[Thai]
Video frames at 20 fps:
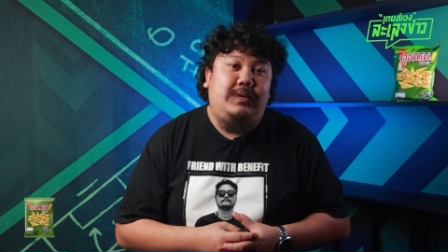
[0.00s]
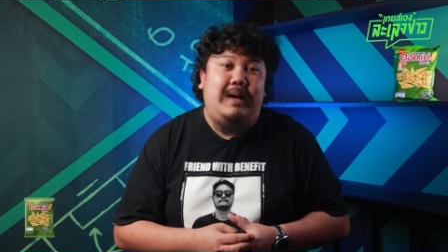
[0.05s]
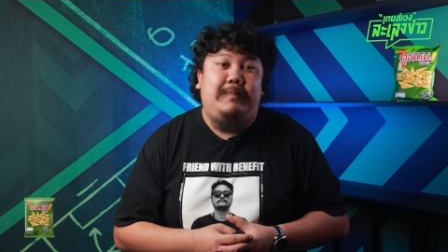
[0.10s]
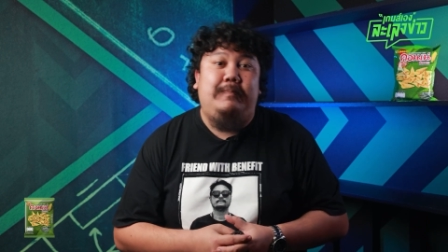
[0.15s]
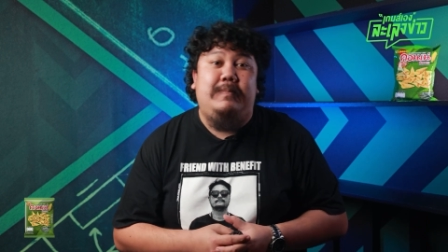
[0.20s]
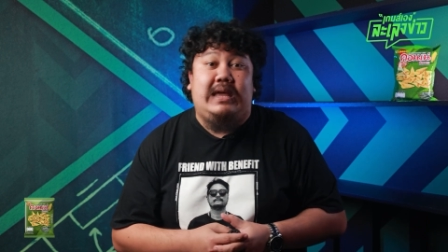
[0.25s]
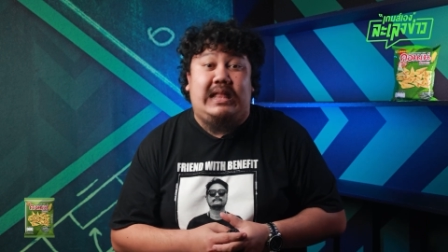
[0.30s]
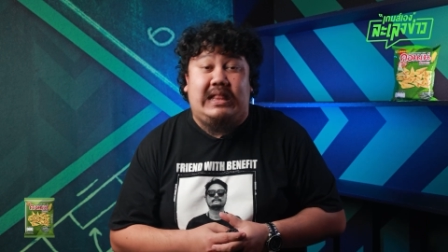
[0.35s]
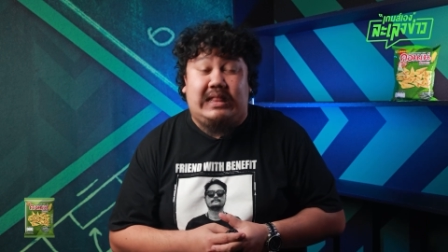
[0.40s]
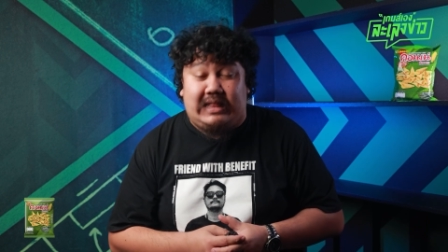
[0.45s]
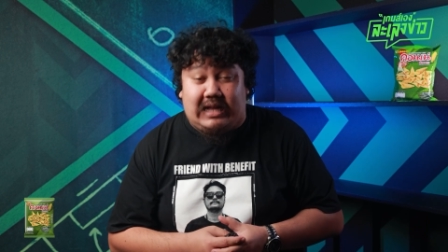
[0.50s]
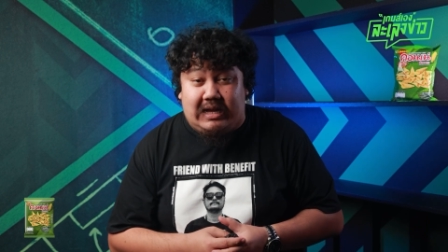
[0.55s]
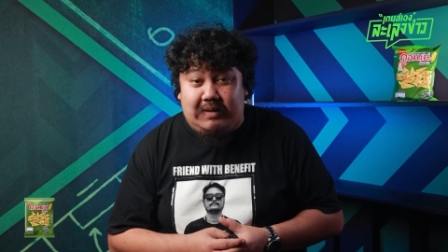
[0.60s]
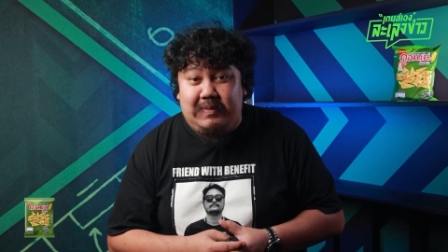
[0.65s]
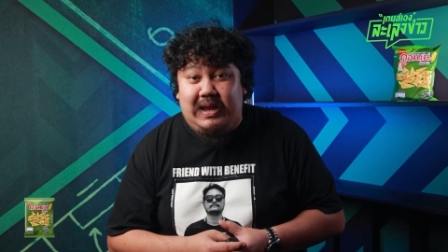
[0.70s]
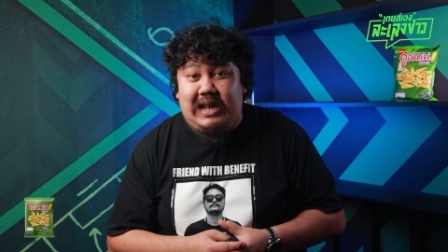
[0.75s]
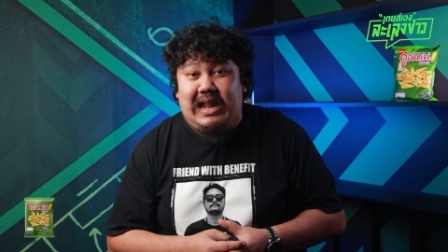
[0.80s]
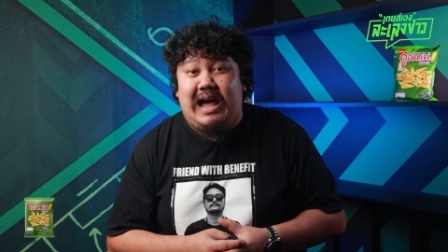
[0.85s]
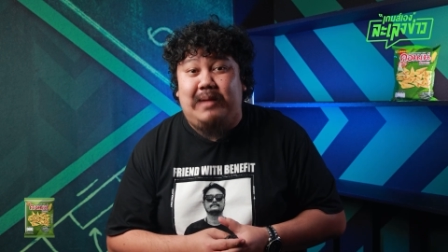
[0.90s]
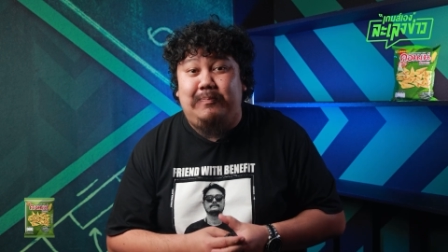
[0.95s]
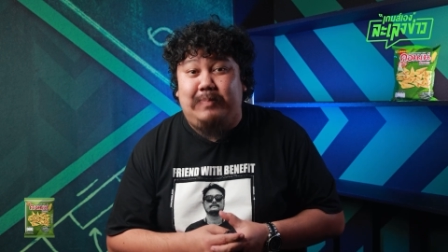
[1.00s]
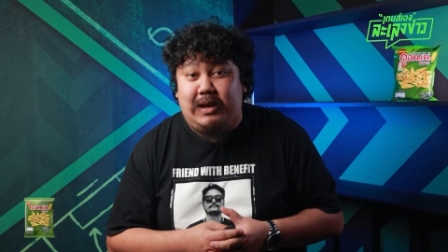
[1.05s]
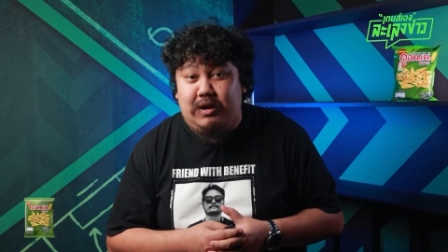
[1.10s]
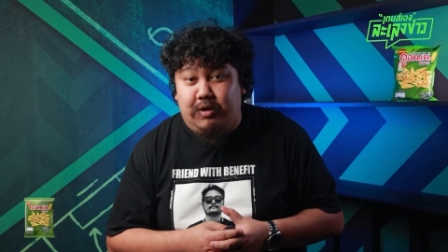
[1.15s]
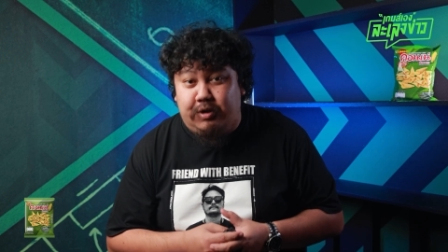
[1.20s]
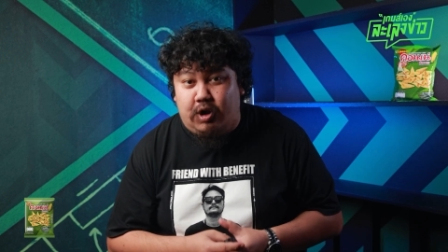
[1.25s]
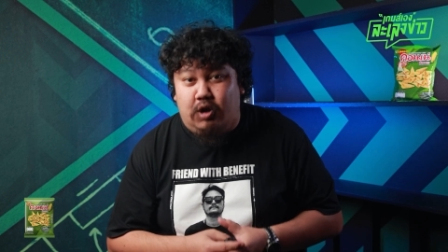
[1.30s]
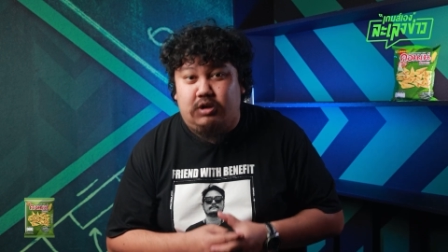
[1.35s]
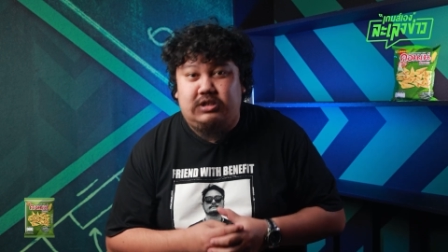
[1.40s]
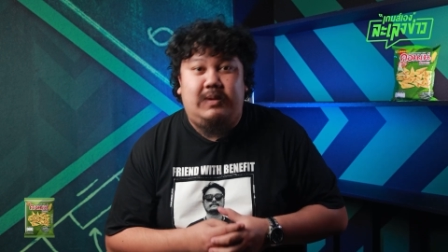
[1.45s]
กับอินเตอร์มิลานเป็น
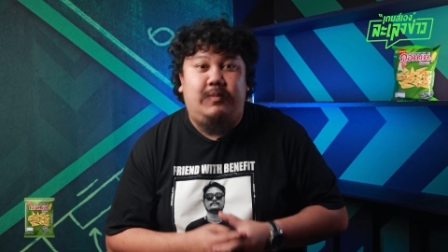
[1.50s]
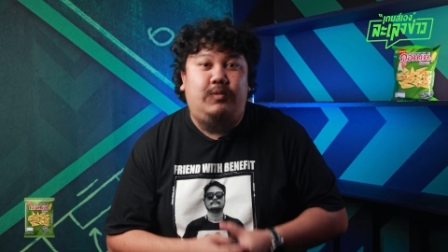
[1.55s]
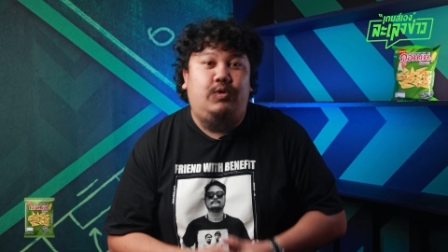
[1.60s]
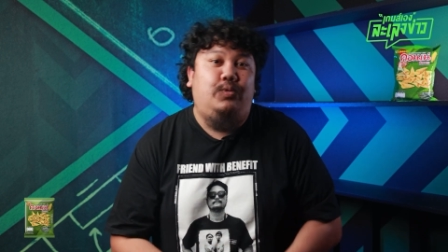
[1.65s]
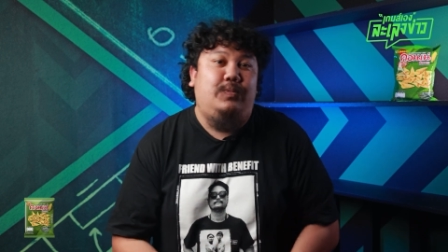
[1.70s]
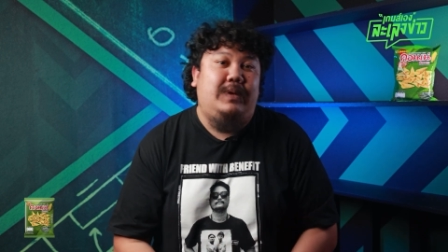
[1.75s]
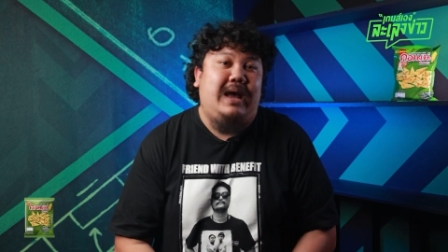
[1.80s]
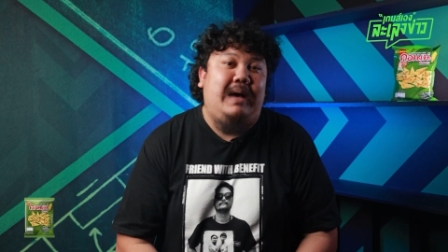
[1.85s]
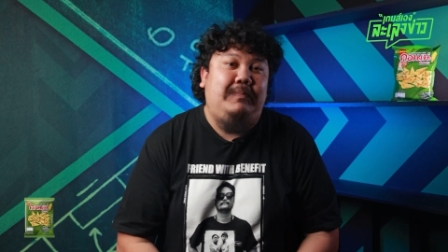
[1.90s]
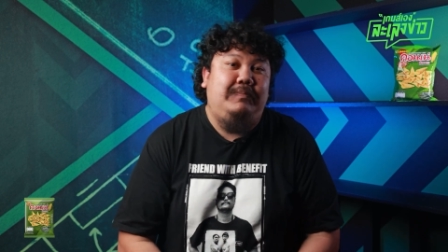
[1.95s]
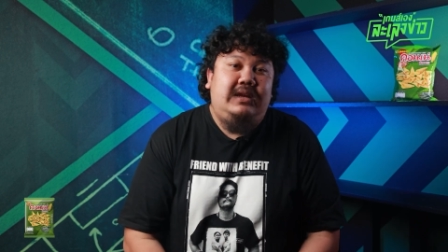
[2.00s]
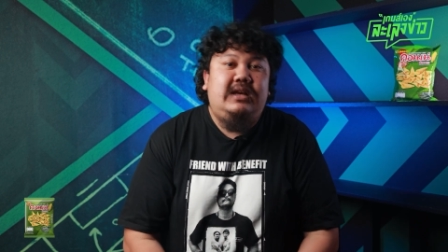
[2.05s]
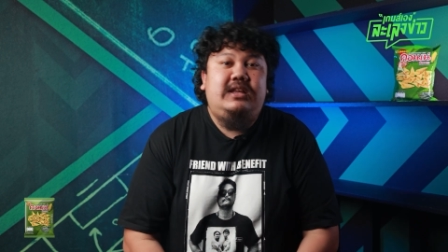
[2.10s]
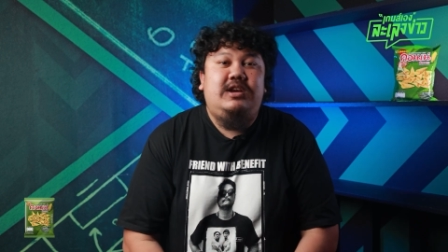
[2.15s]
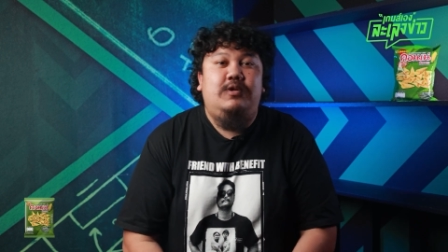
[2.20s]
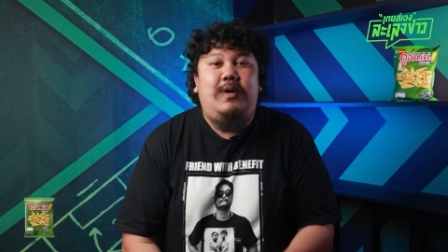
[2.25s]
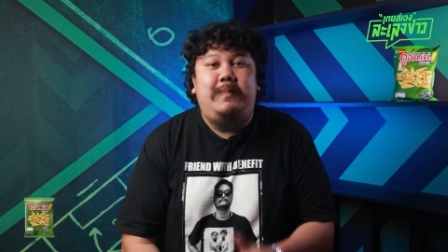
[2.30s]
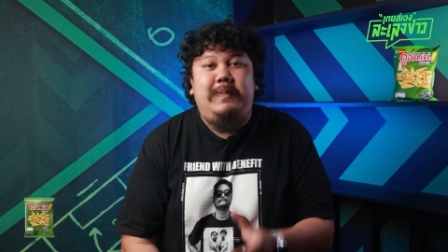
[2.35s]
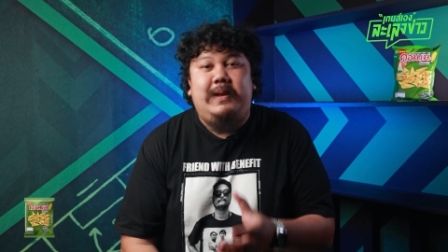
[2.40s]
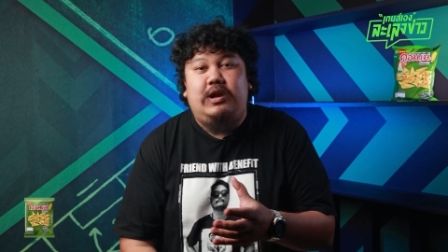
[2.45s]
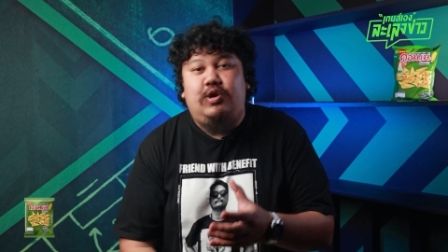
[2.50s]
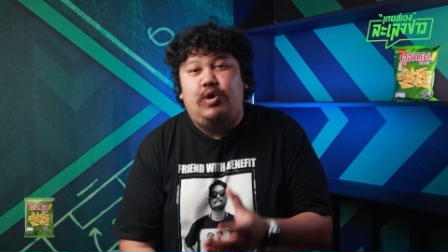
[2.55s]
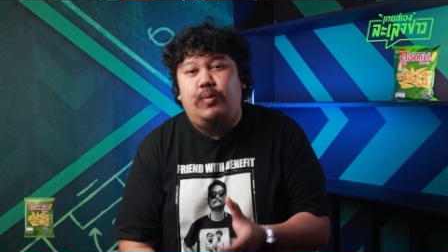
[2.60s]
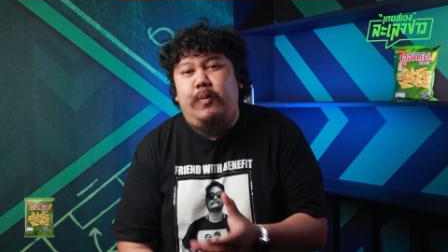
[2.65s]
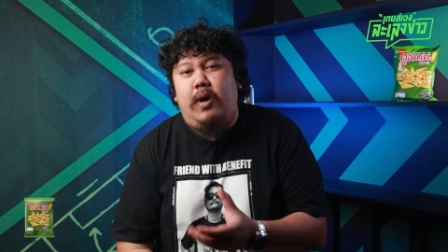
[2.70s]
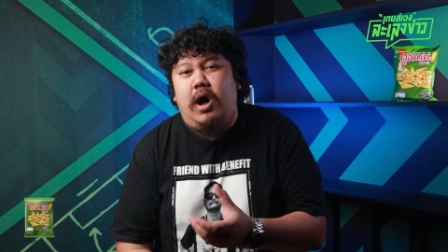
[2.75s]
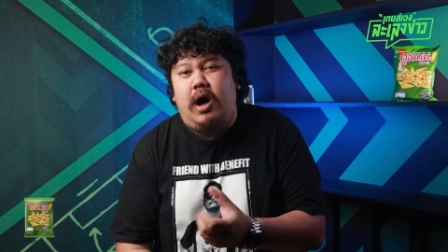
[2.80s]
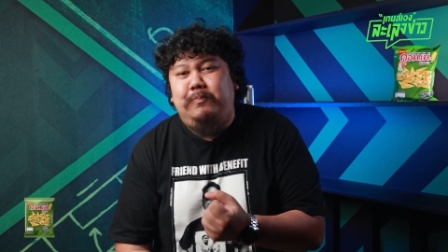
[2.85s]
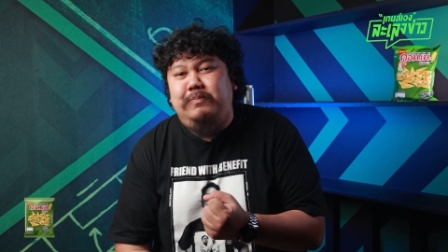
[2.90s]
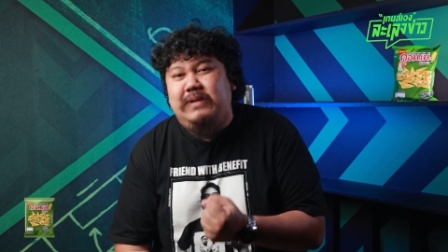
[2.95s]
รองแชมป์กลุ่มครับนี่ถือว่าเป็นกลุ่ม
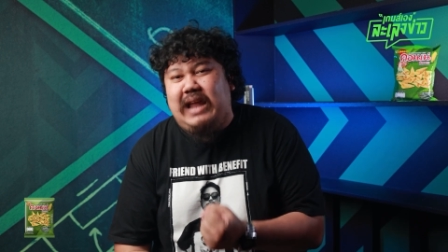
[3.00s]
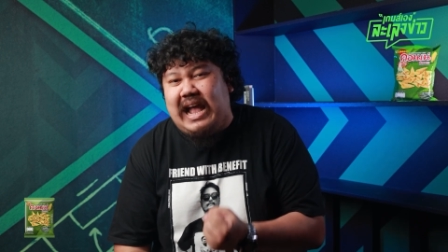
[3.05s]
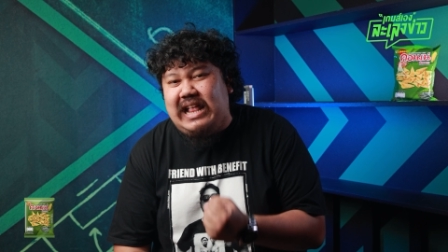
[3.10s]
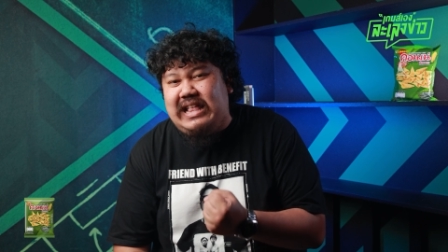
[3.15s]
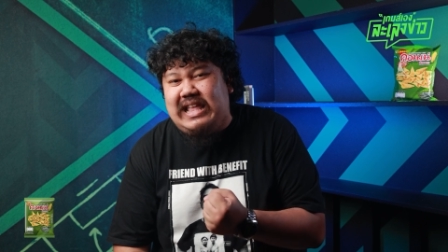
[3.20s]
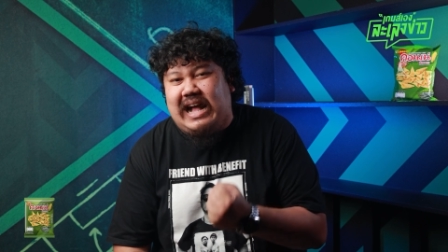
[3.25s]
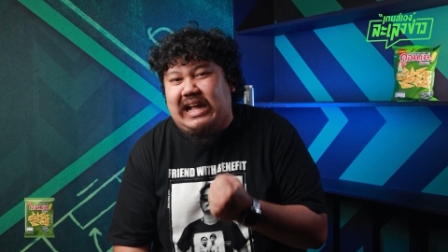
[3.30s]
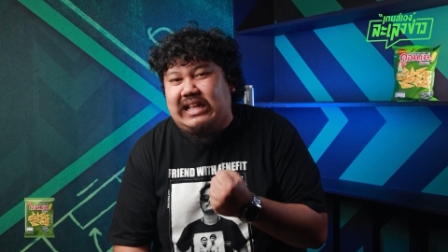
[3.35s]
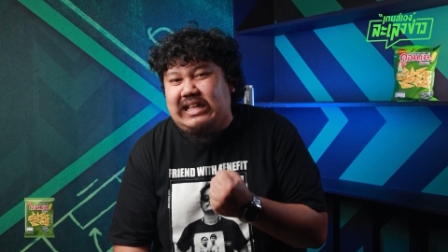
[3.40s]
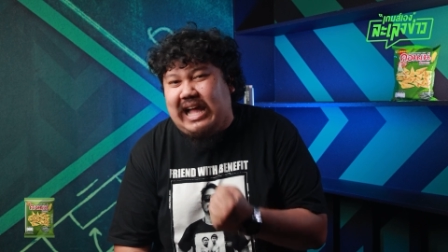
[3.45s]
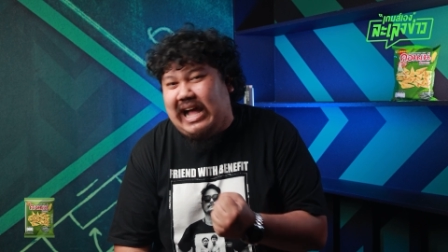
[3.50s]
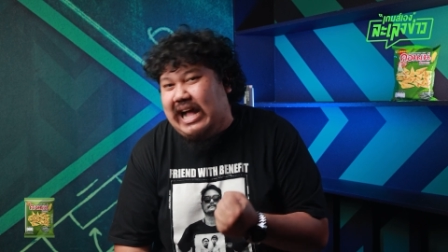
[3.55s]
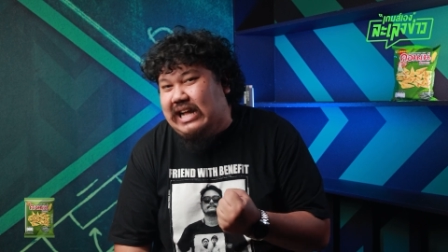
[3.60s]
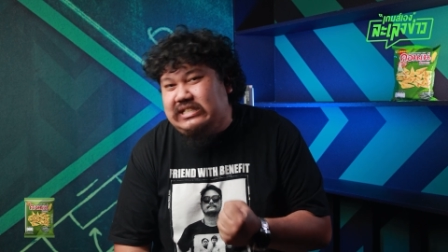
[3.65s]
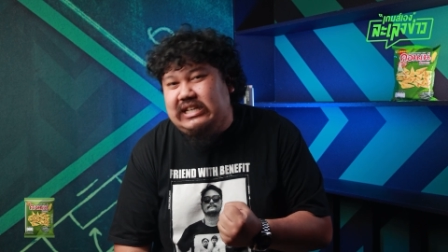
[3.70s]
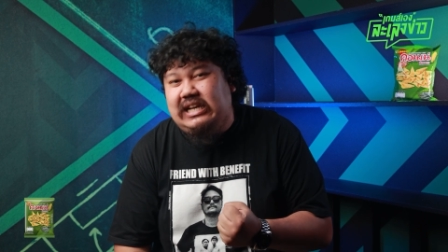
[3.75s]
ออฟเดตอย่างแท้